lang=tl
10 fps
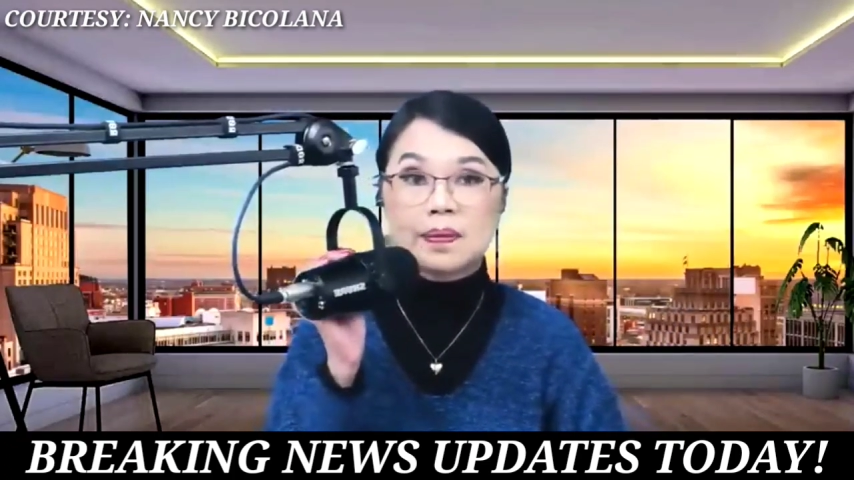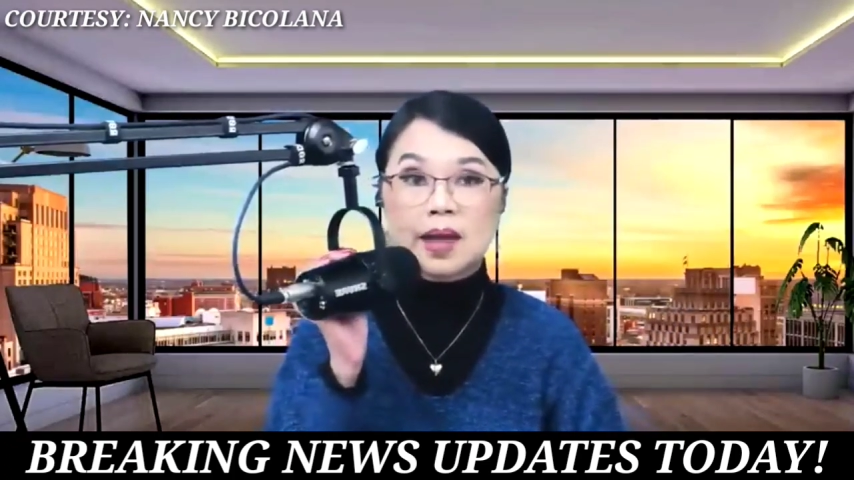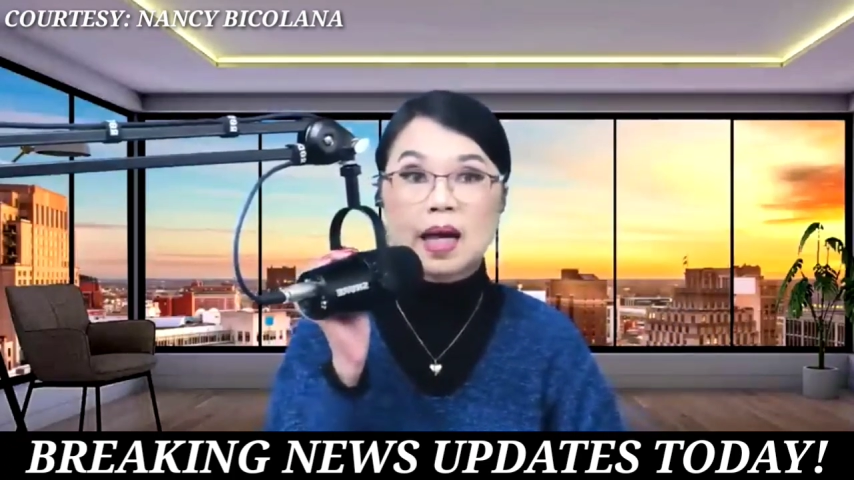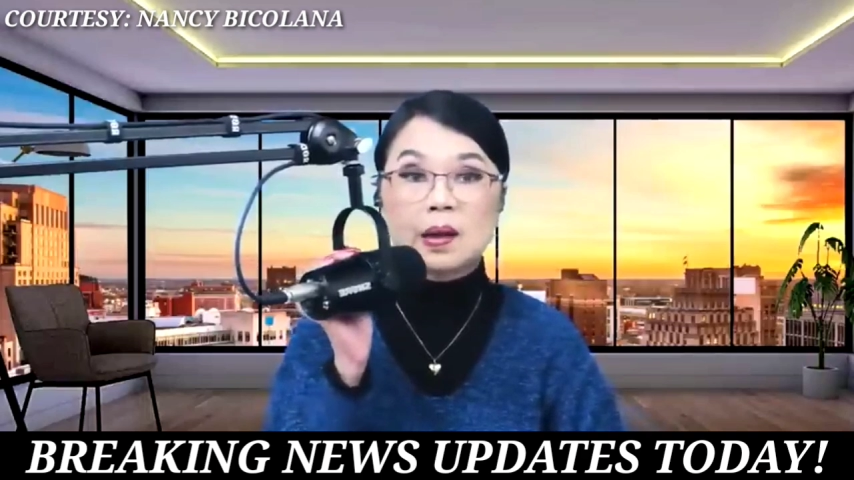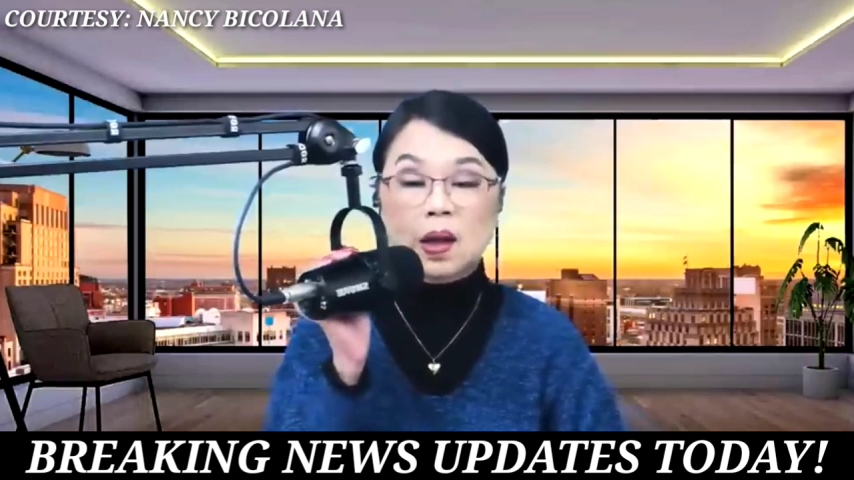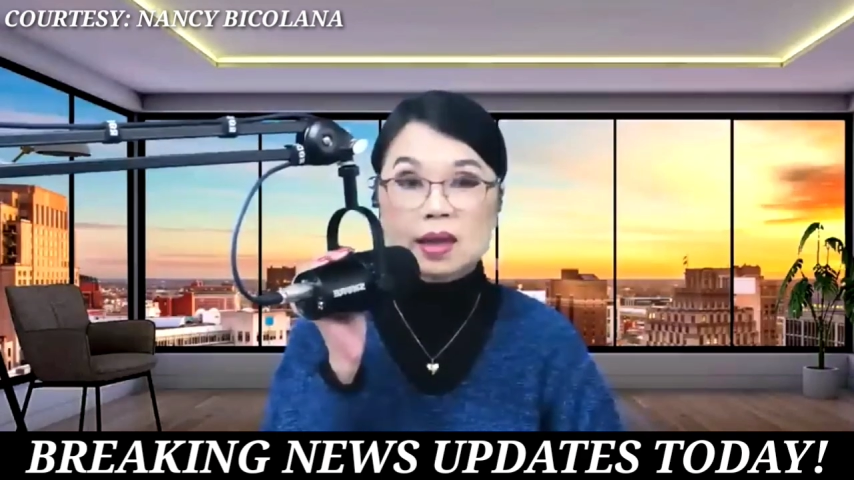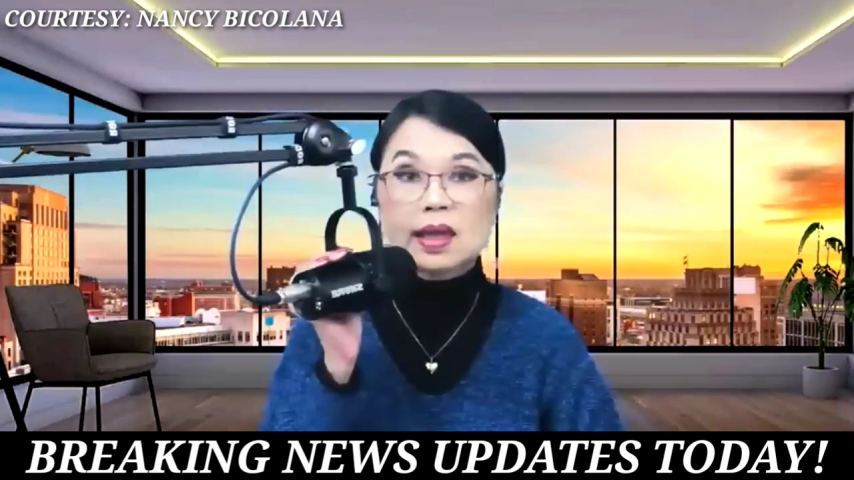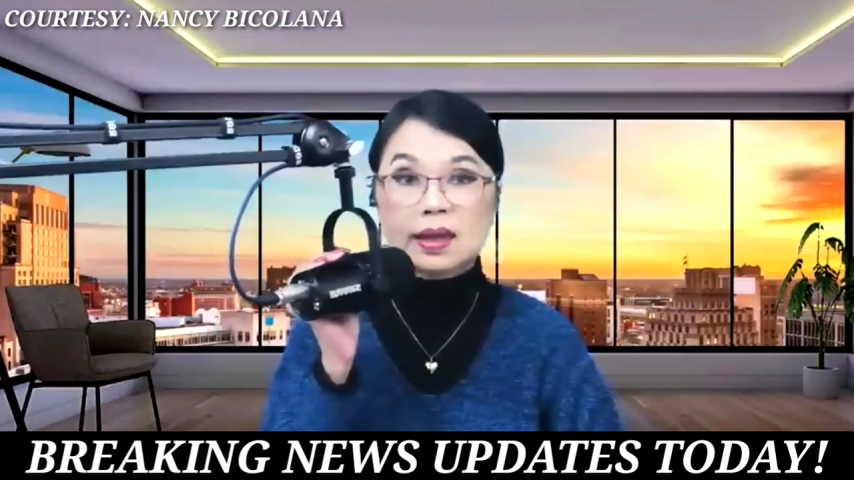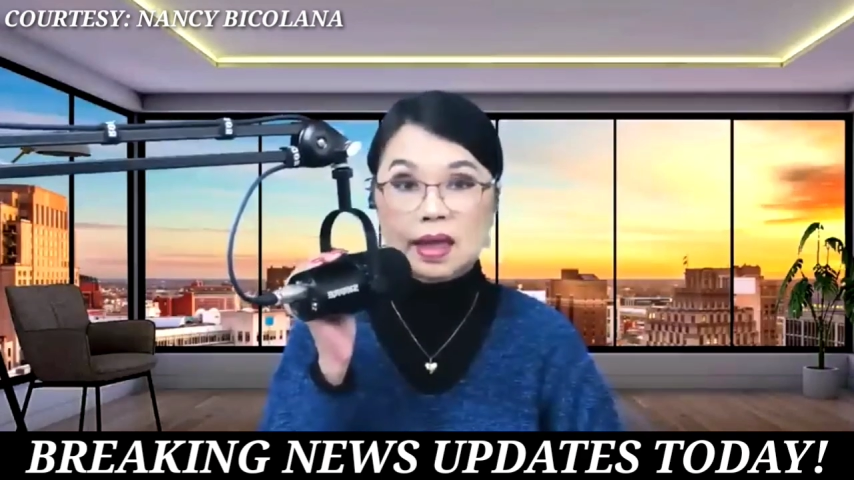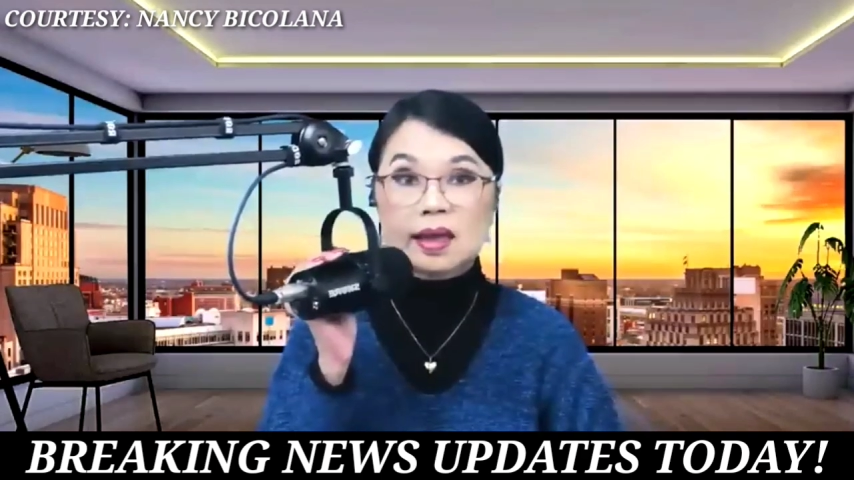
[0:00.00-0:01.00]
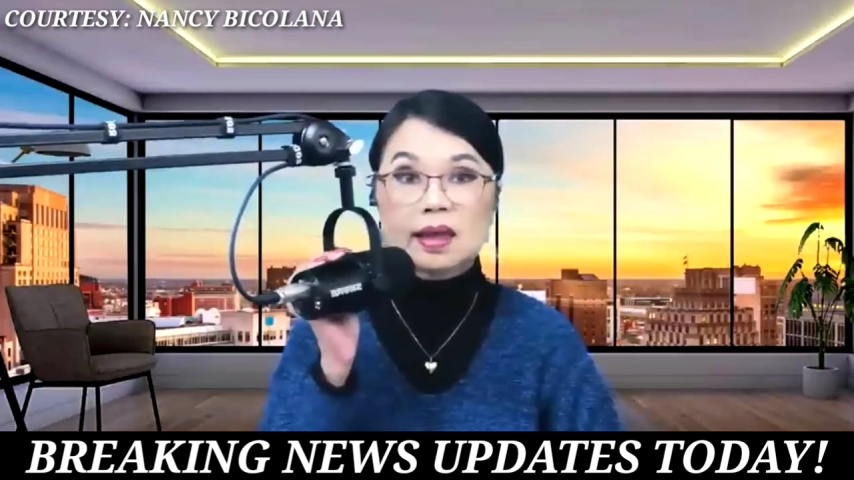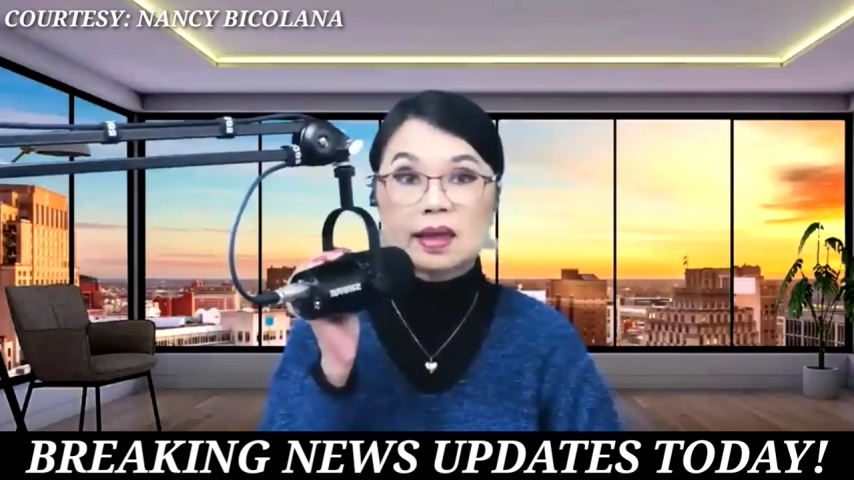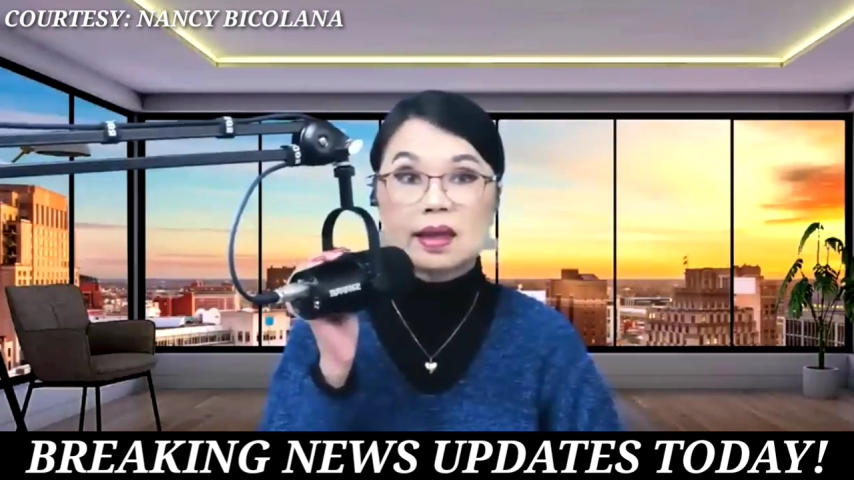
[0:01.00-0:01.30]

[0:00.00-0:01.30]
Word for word: Ano ang dating.